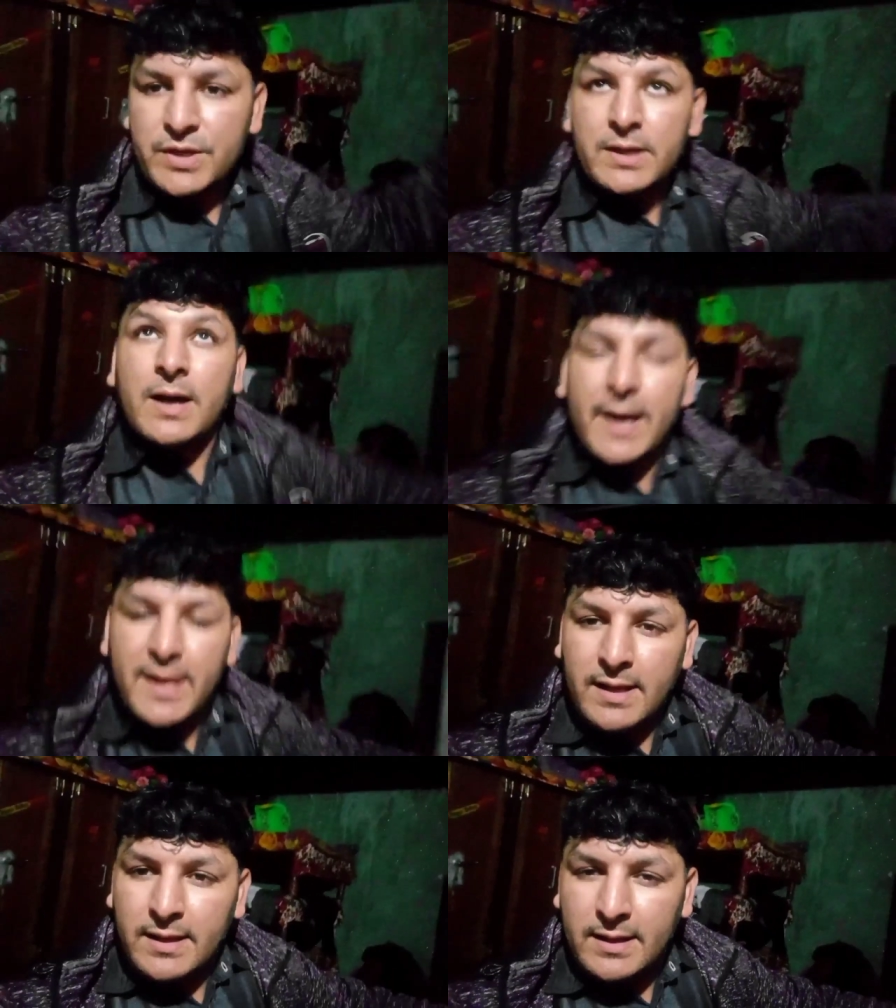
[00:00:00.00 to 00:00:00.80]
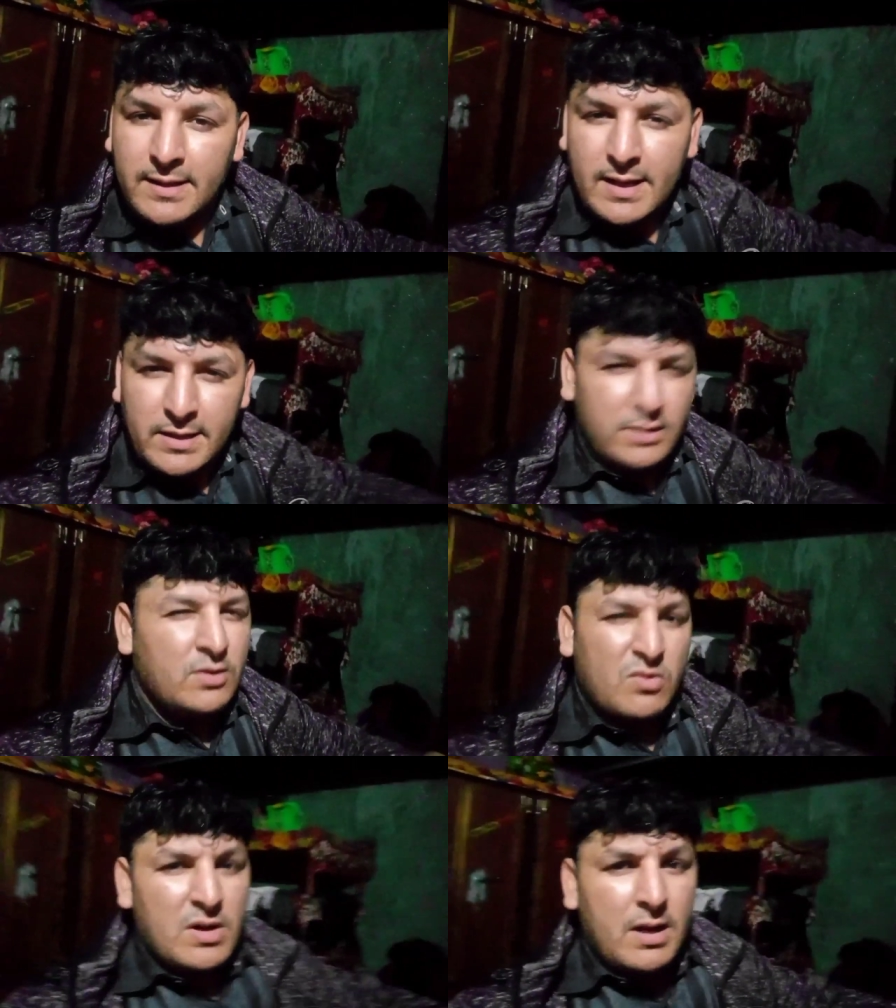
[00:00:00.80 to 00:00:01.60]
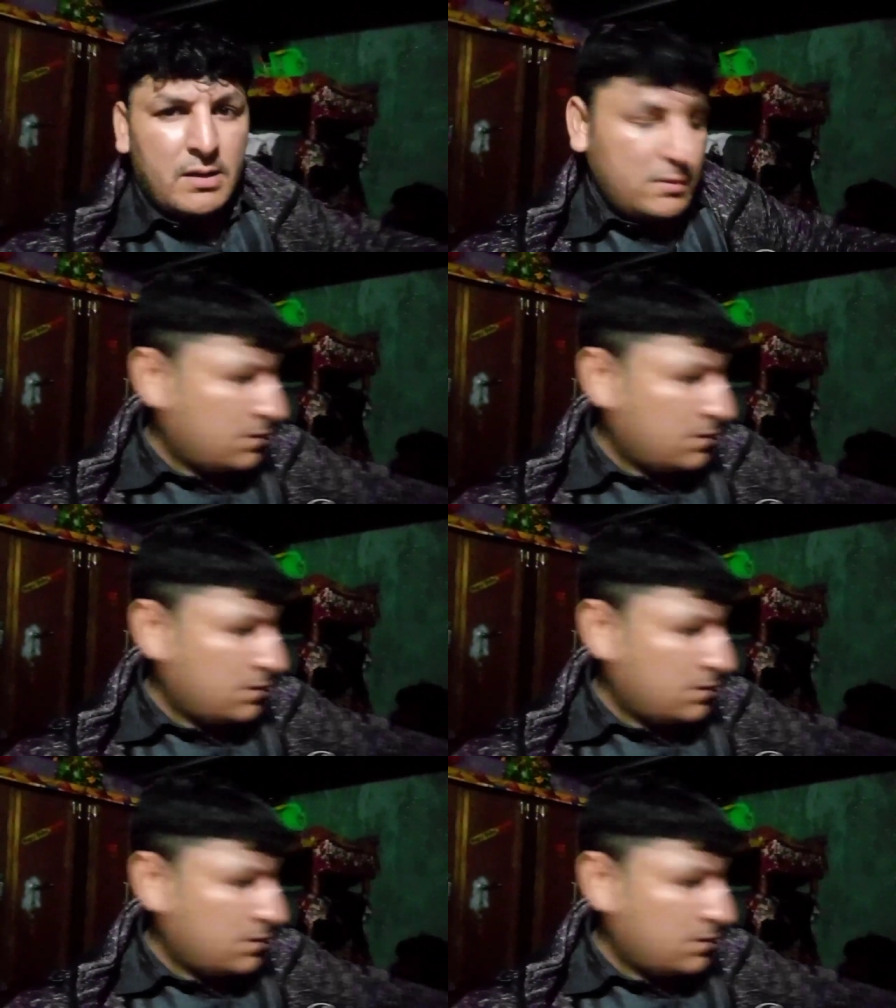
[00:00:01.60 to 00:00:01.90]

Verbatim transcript: तो जी गाड़ी ने दे दिया जी धोखा